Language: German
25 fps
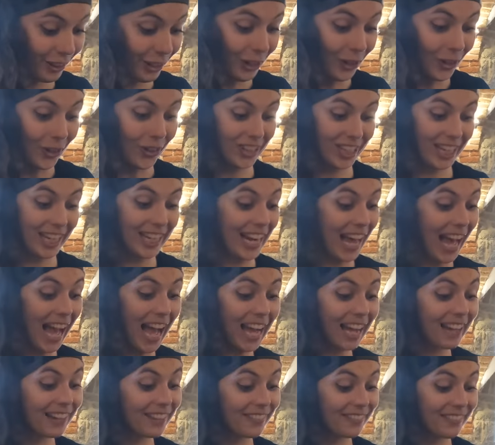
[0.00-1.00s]
Und danach,
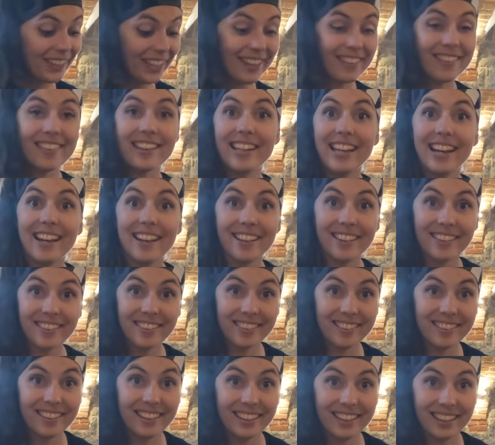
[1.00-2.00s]
wenn das leer
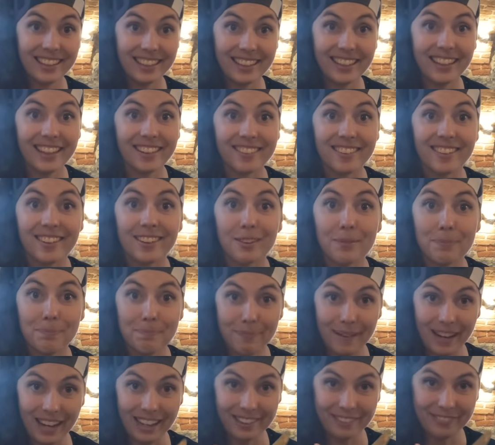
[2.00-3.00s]
ist, geht's ins
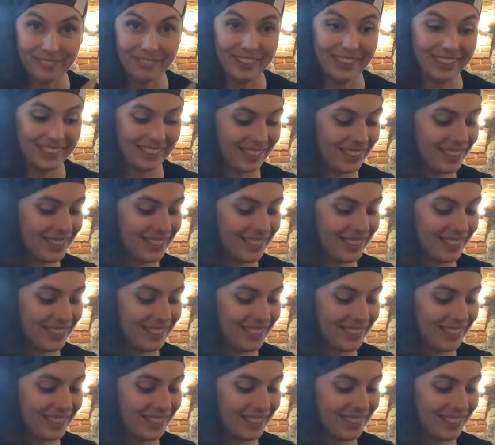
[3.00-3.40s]
Badefach.